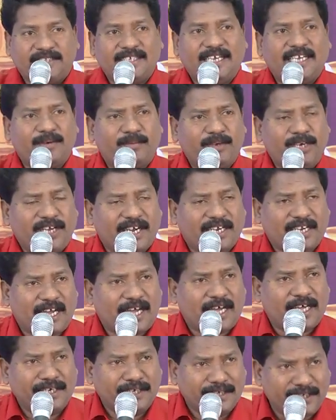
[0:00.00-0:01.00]
దేవుని యొక్క
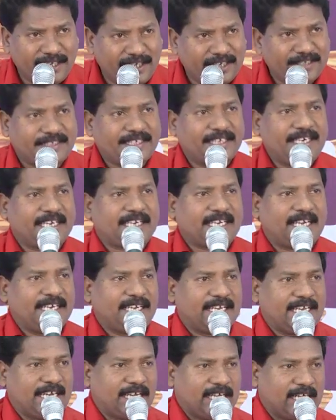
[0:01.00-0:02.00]
నీతిని
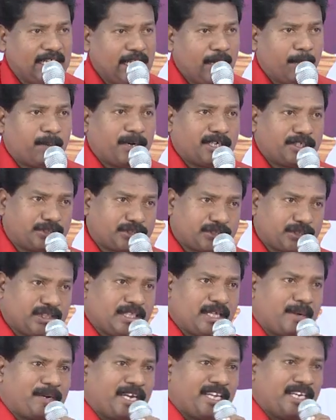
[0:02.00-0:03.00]
కలిగిన
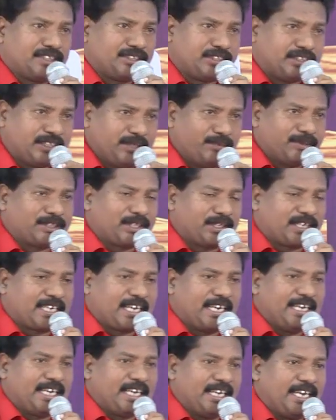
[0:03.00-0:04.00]
పరిశుద్ధమైన జీవితం
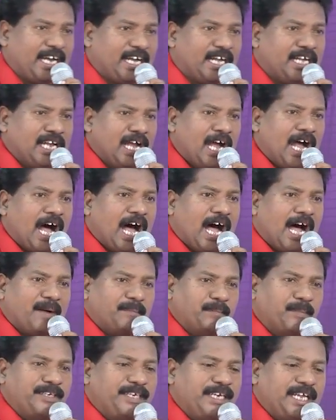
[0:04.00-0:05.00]
కలిగిన ఆ
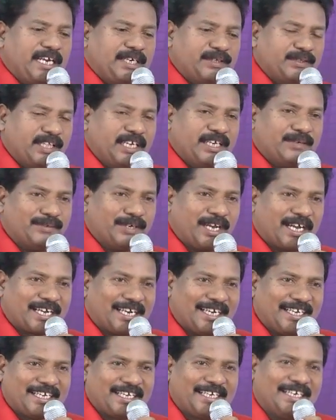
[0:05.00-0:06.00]
బిడ్డను దేవుడు
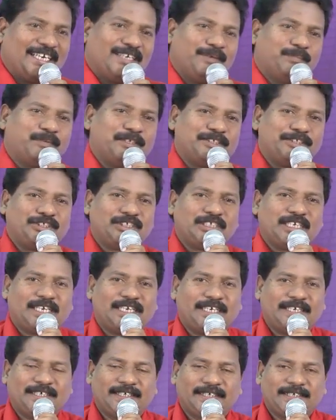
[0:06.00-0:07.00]
అక్కడికి
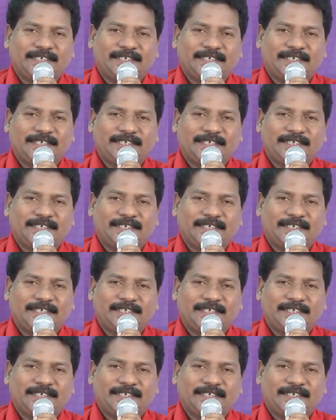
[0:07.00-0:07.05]
నడిపించాడు